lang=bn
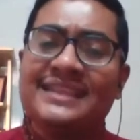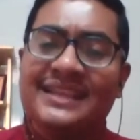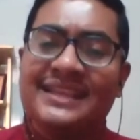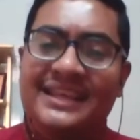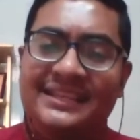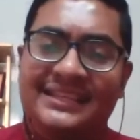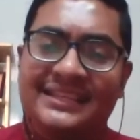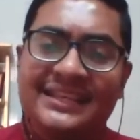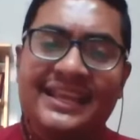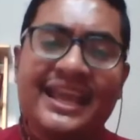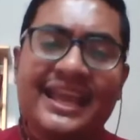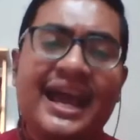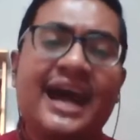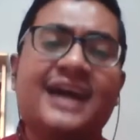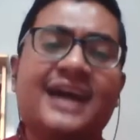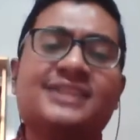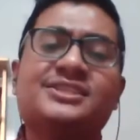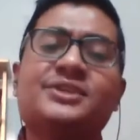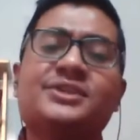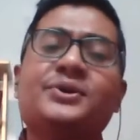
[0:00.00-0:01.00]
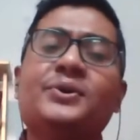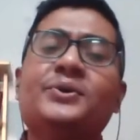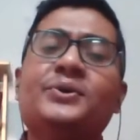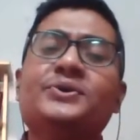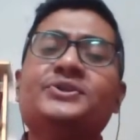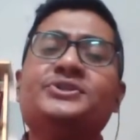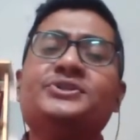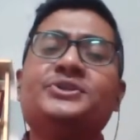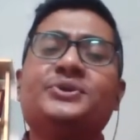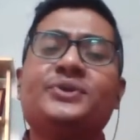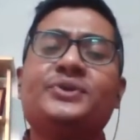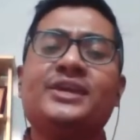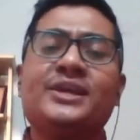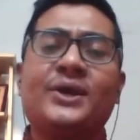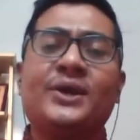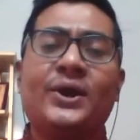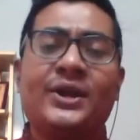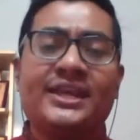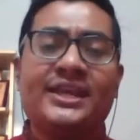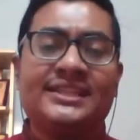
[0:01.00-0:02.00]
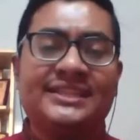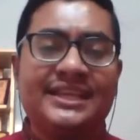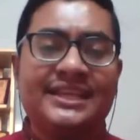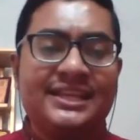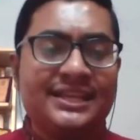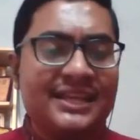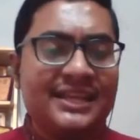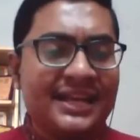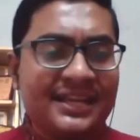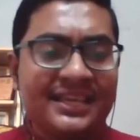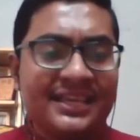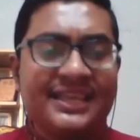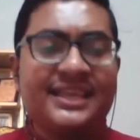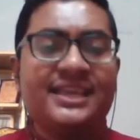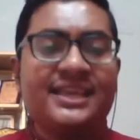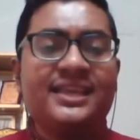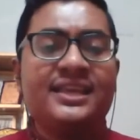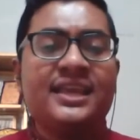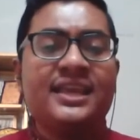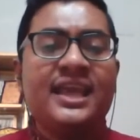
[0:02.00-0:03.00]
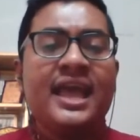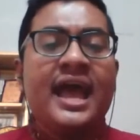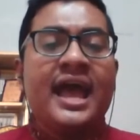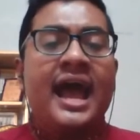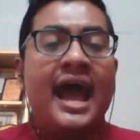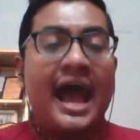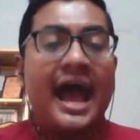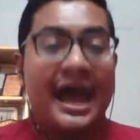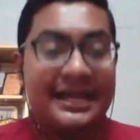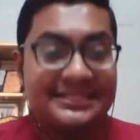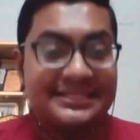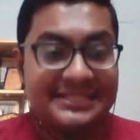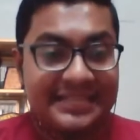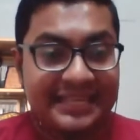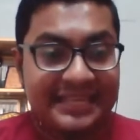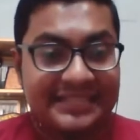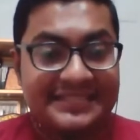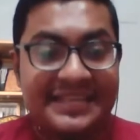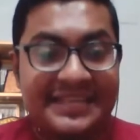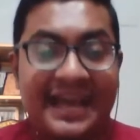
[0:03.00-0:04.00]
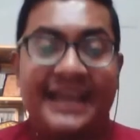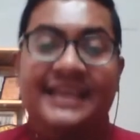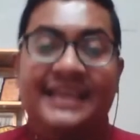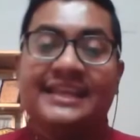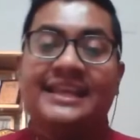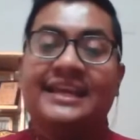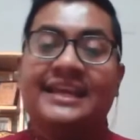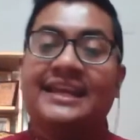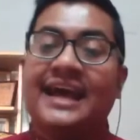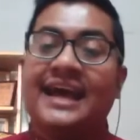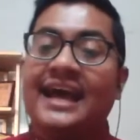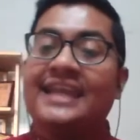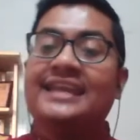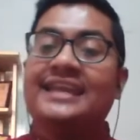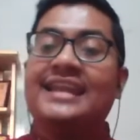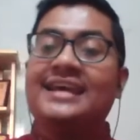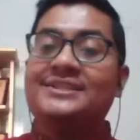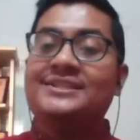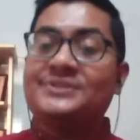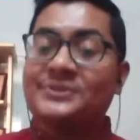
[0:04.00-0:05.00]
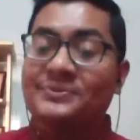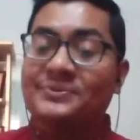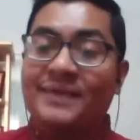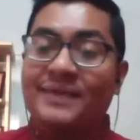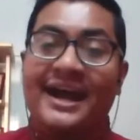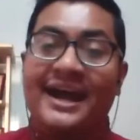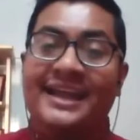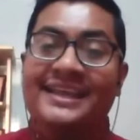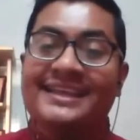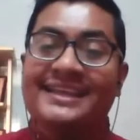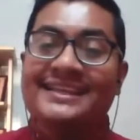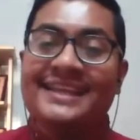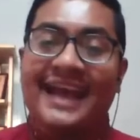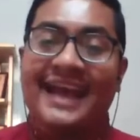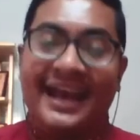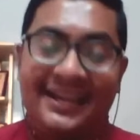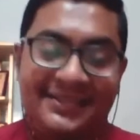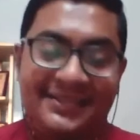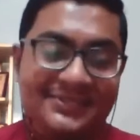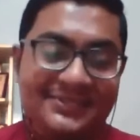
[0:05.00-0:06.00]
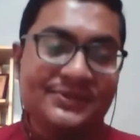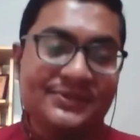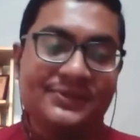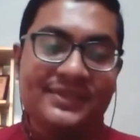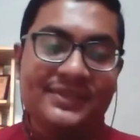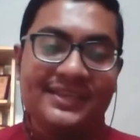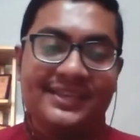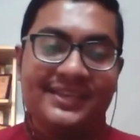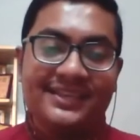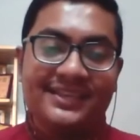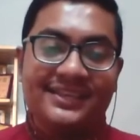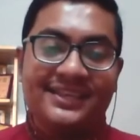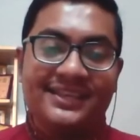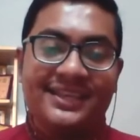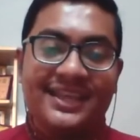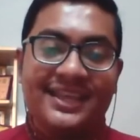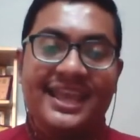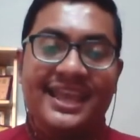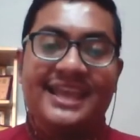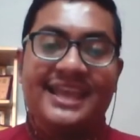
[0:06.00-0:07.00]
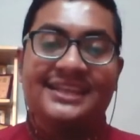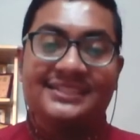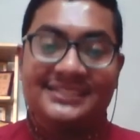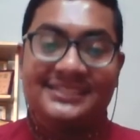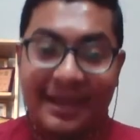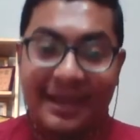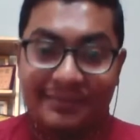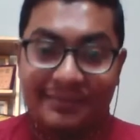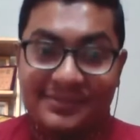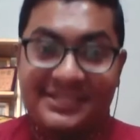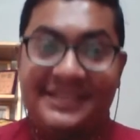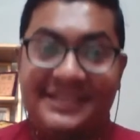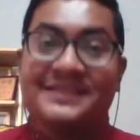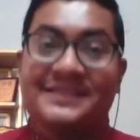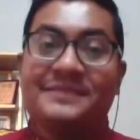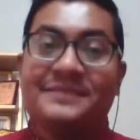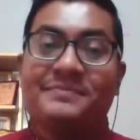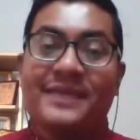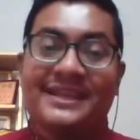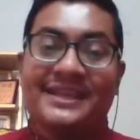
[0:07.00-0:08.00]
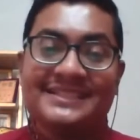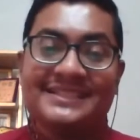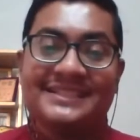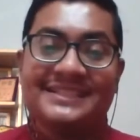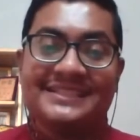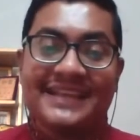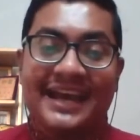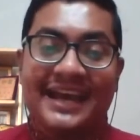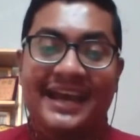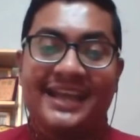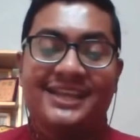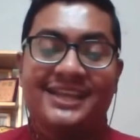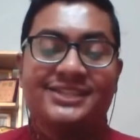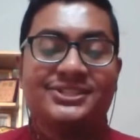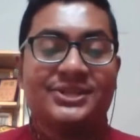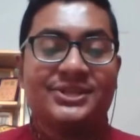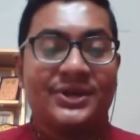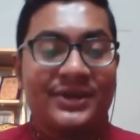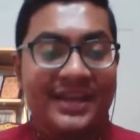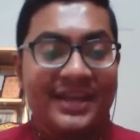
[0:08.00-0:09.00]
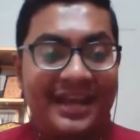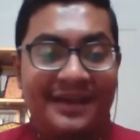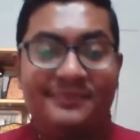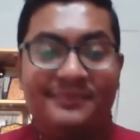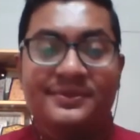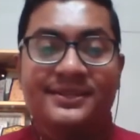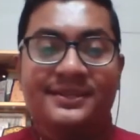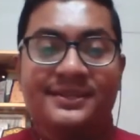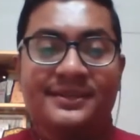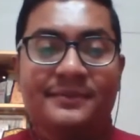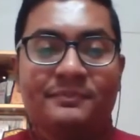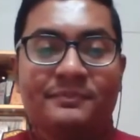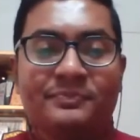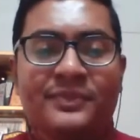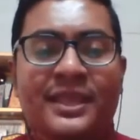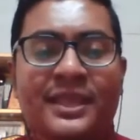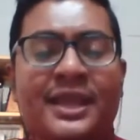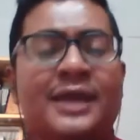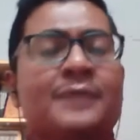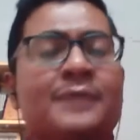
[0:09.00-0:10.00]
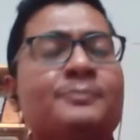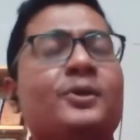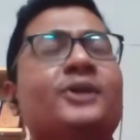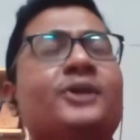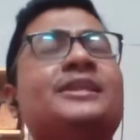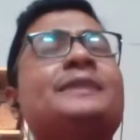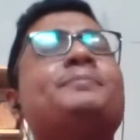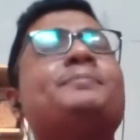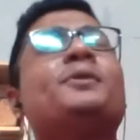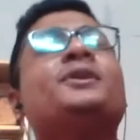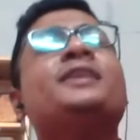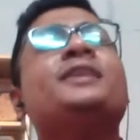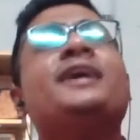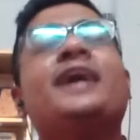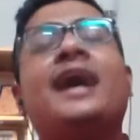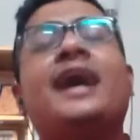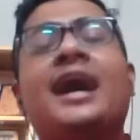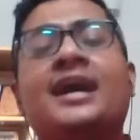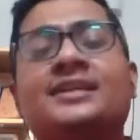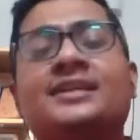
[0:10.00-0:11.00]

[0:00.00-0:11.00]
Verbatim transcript: দিলে দিলে আজ খুনসুরি করে দিল লাগি আজিকে ছায়েলা লায়েলা চুমায় লাল যোগী জামশেদে বেচে চায় শরাব পথে পথে